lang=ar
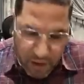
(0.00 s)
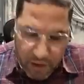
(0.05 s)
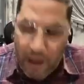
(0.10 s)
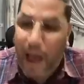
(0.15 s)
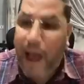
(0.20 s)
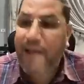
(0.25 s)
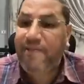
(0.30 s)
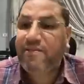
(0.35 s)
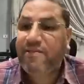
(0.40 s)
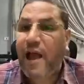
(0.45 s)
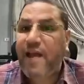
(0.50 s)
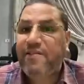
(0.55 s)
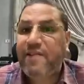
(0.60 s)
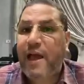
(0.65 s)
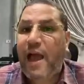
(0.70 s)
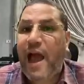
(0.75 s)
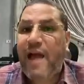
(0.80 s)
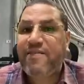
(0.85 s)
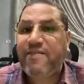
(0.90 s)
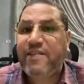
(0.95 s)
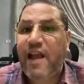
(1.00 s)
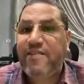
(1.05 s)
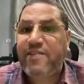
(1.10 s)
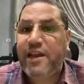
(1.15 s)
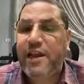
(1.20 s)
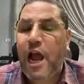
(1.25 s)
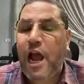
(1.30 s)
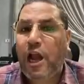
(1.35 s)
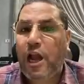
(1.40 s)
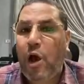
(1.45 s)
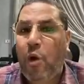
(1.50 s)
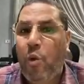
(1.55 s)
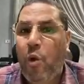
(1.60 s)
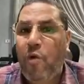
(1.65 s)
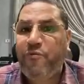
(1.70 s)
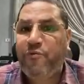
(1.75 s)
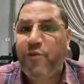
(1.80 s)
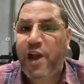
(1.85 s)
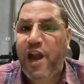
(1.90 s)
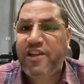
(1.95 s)
آه، استاذن استاذنك لو
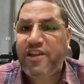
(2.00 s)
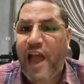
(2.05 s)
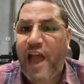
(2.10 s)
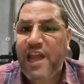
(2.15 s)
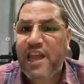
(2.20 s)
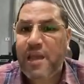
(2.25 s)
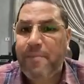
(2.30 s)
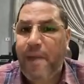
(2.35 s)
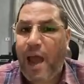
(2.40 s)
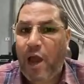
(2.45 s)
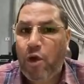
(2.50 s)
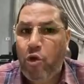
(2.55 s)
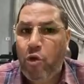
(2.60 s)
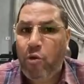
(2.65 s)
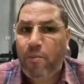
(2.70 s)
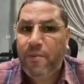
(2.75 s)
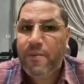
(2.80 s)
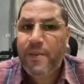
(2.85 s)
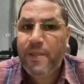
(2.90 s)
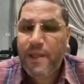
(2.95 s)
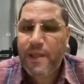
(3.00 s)
وفرت اي معلومه